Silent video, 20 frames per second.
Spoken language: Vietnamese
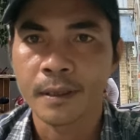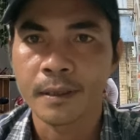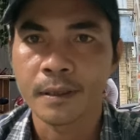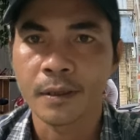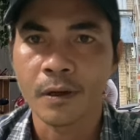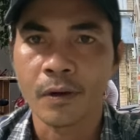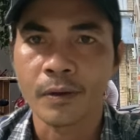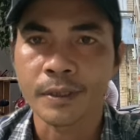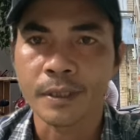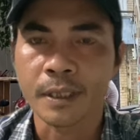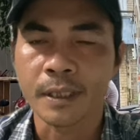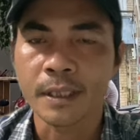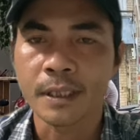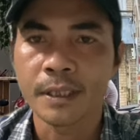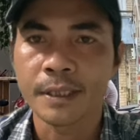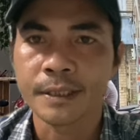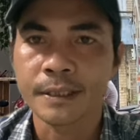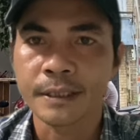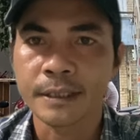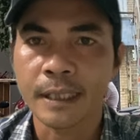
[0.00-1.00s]
rồi những
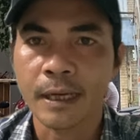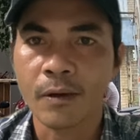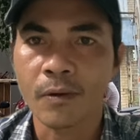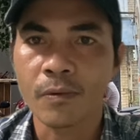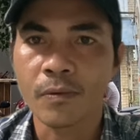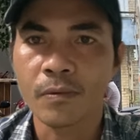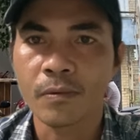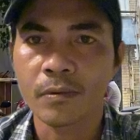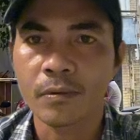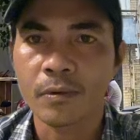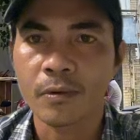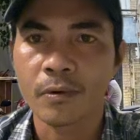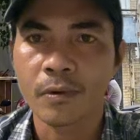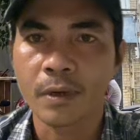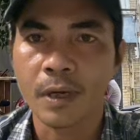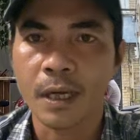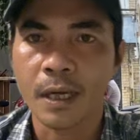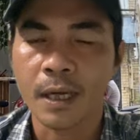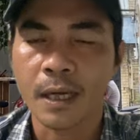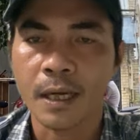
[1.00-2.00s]
người cháu
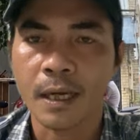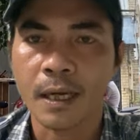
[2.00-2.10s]
của